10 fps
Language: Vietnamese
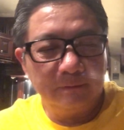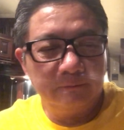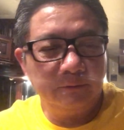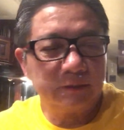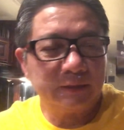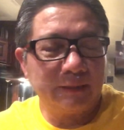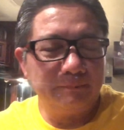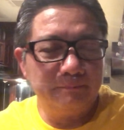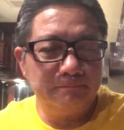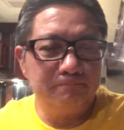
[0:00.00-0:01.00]
quyết
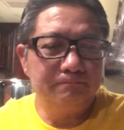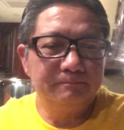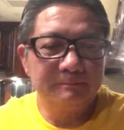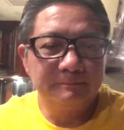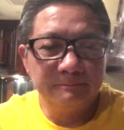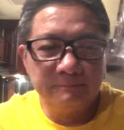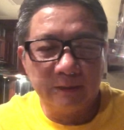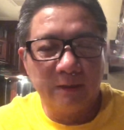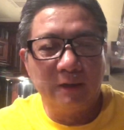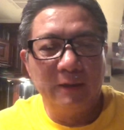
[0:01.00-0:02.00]
tâm
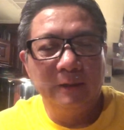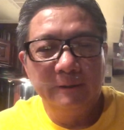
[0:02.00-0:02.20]
lo